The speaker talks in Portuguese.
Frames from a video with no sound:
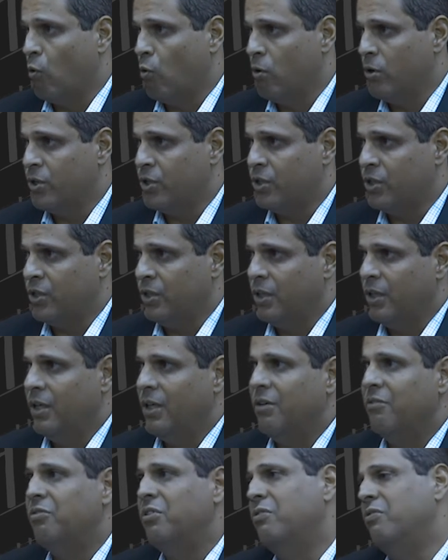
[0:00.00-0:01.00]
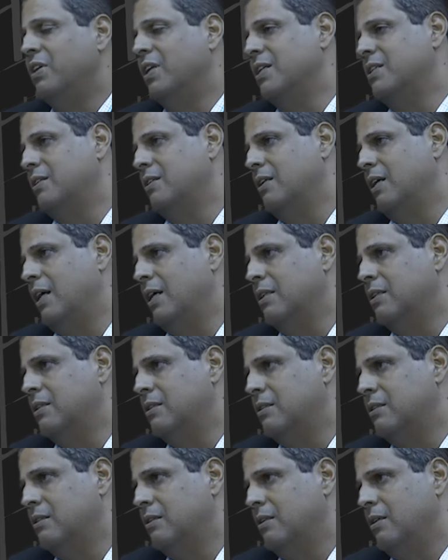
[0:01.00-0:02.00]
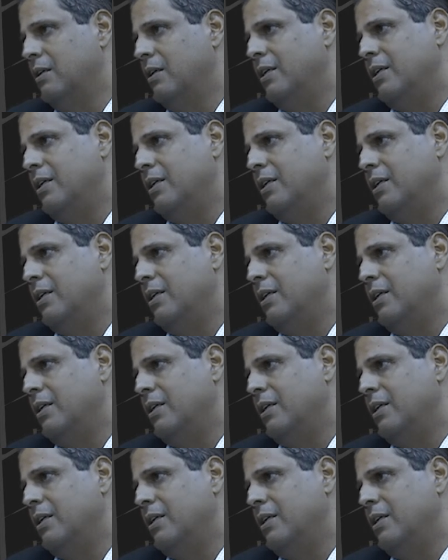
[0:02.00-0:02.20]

hoje vive nas cidades.